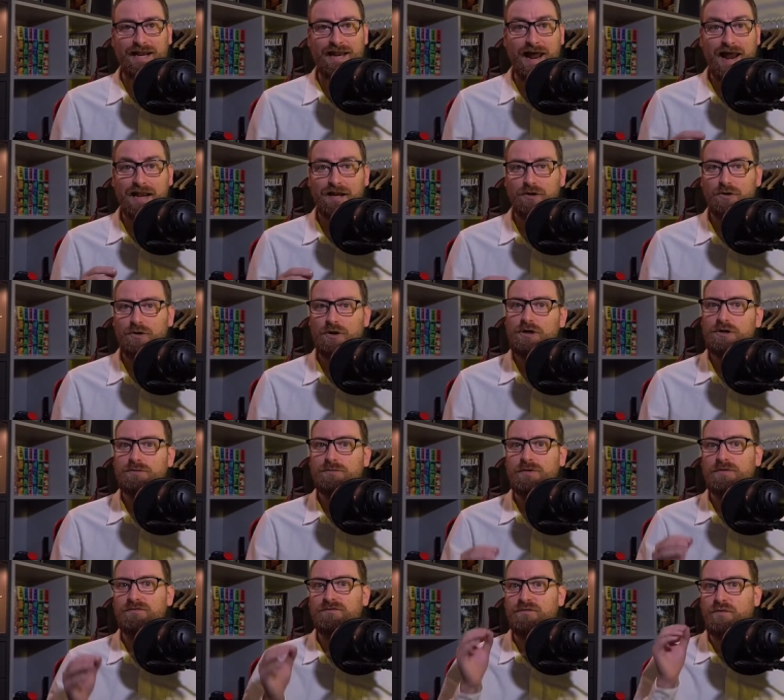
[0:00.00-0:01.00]

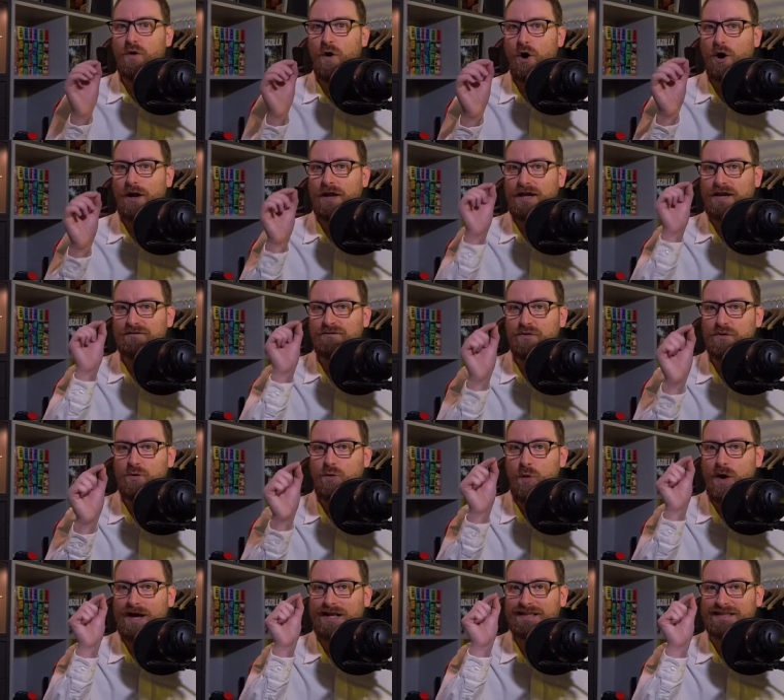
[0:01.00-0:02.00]
L'algoritmo vuole che voi
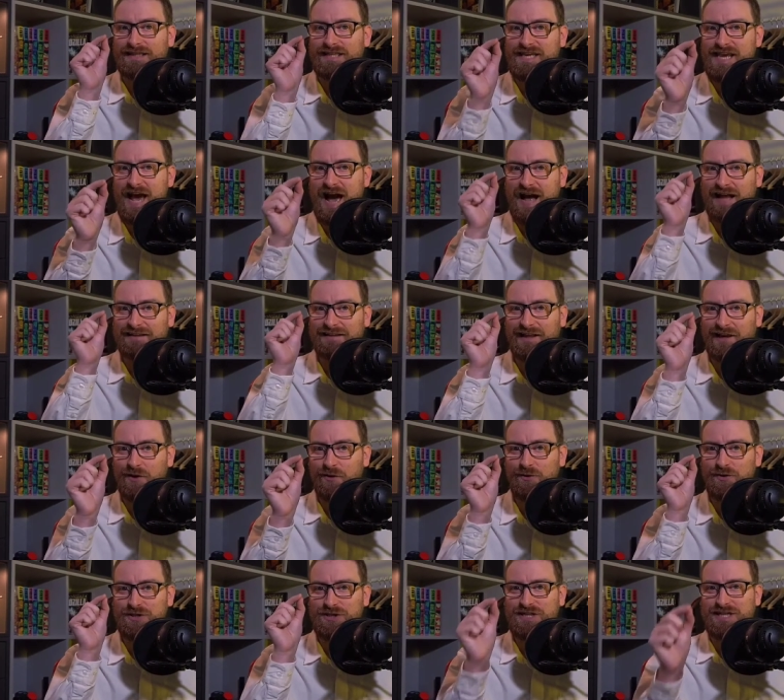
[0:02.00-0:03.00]
guardiate
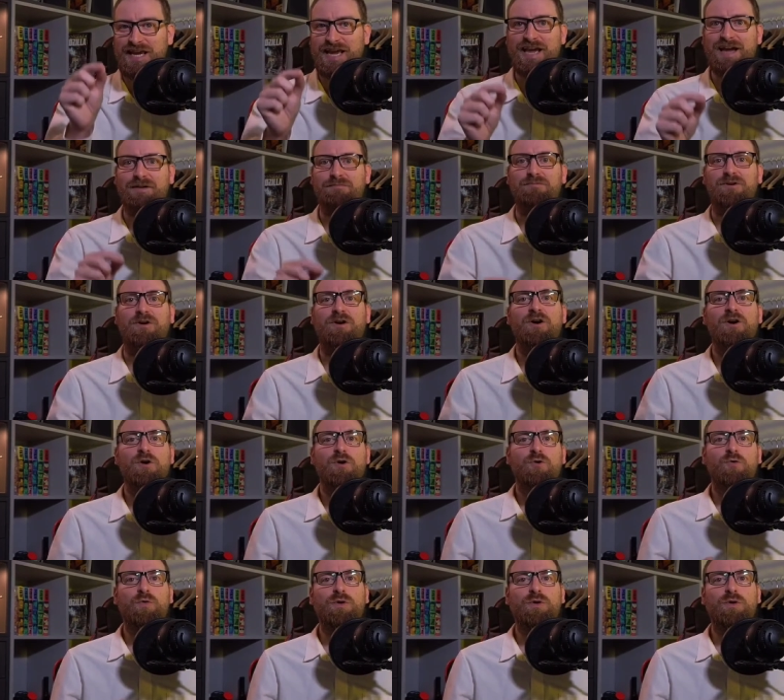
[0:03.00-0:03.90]
lo schermo.